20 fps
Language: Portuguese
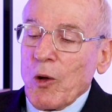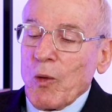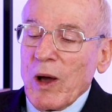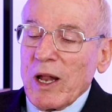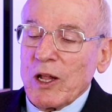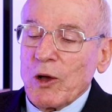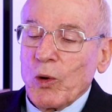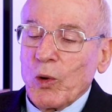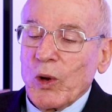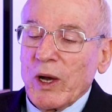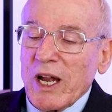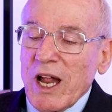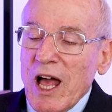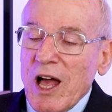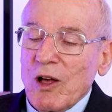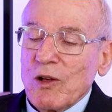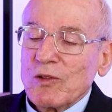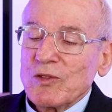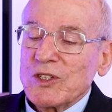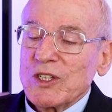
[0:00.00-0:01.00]
Qual é o
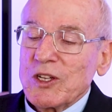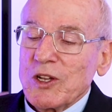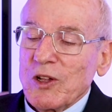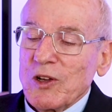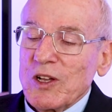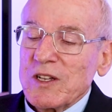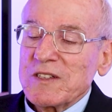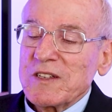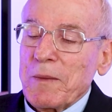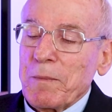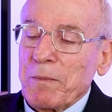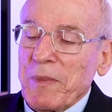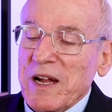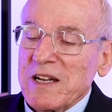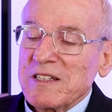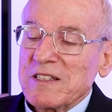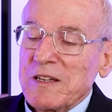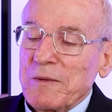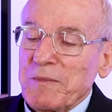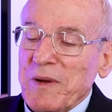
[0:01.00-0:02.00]
grau de nossa
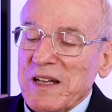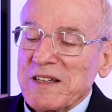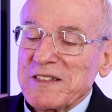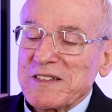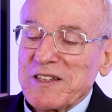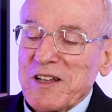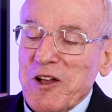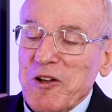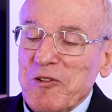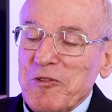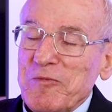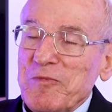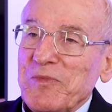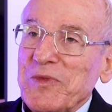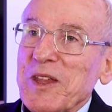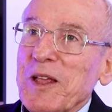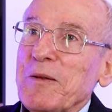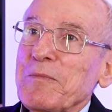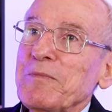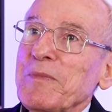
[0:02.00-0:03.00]
participação
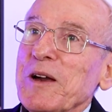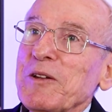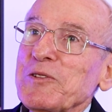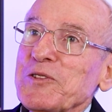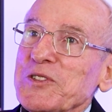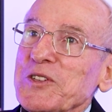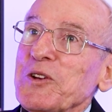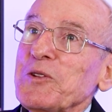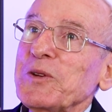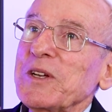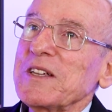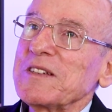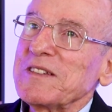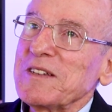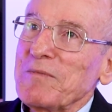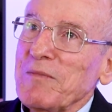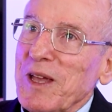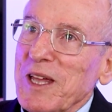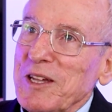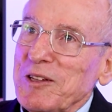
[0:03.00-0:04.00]
para o seu
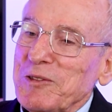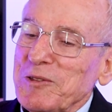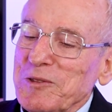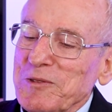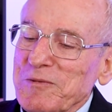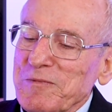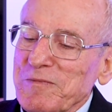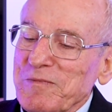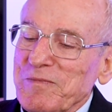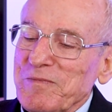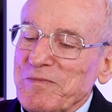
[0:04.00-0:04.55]
crescimento?